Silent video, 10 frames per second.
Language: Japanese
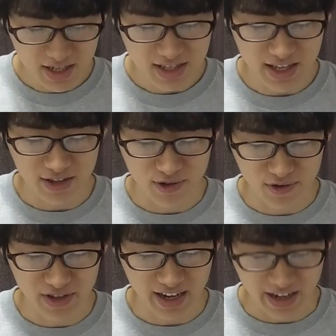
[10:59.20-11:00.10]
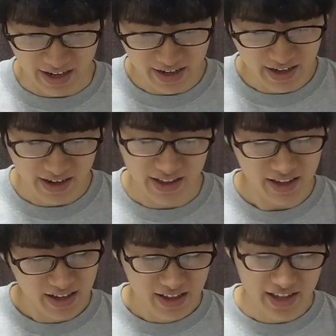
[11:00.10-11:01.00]
ステリという中で、か
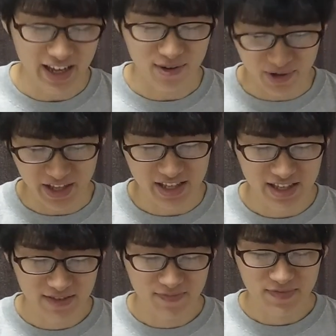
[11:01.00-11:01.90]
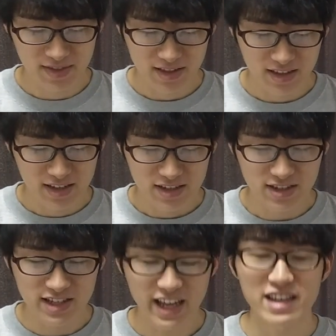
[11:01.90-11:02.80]
な。だいごす。
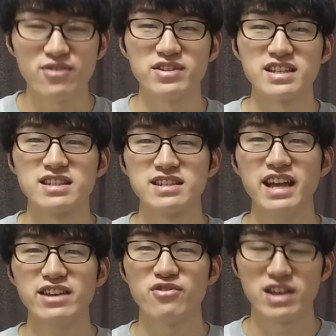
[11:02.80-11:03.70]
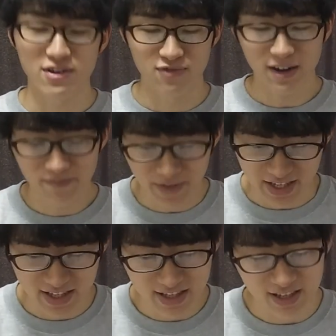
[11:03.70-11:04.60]
続いてだいよんいです。だいよんい、
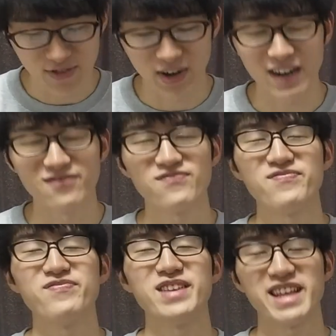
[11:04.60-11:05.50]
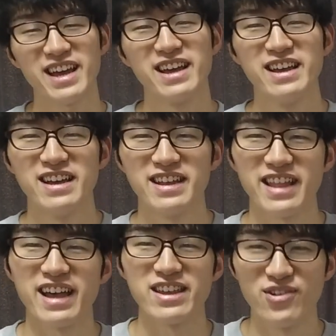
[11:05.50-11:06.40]
ワンピース。ワンピね。
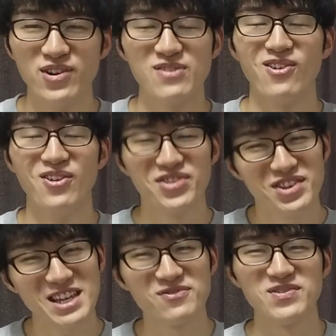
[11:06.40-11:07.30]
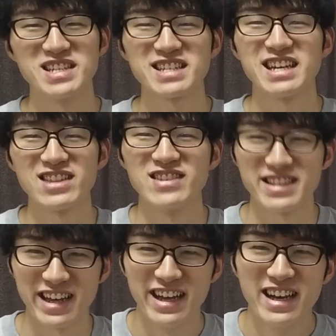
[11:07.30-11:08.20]
だいよんい。ほんとジャンプめちゃくちゃ入ってます
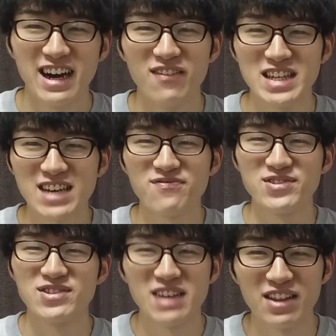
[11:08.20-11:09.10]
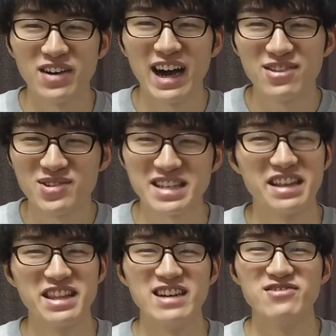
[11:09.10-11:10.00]
ね。まあジャンプ、あの、愛読者な
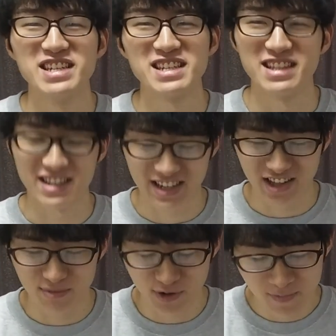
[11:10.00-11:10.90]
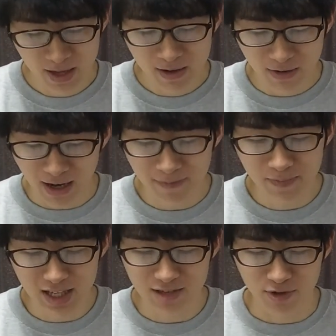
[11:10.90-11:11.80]
んで嬉しいんですけれども、
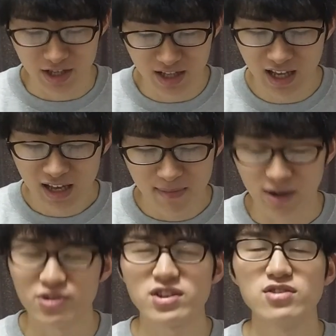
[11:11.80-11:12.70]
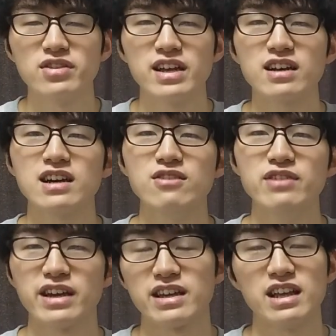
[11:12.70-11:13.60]
ワンピースもですね、まあ、今年の年間売
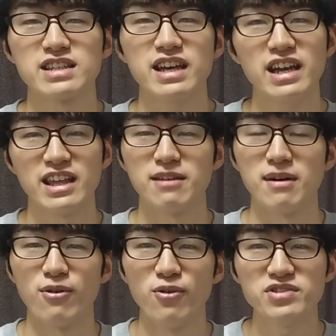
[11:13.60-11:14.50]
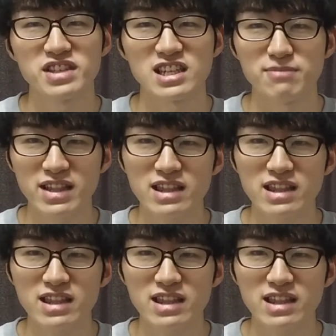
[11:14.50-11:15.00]
り上げではさんいに今落ちてしまっ